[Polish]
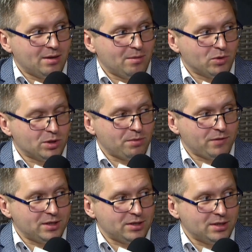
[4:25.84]
można
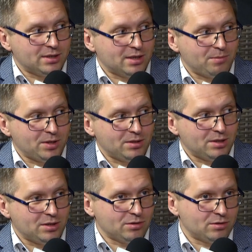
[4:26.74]
powiedzieć, że jest
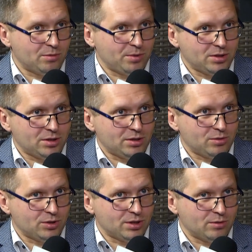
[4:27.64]
50 do 50,
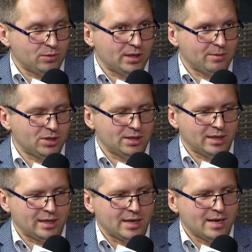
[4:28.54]
że uda nam się
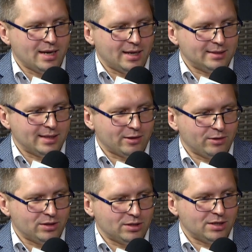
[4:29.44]
jednak
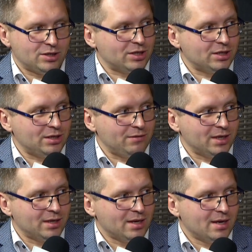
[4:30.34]
zakończyć szczęśliwie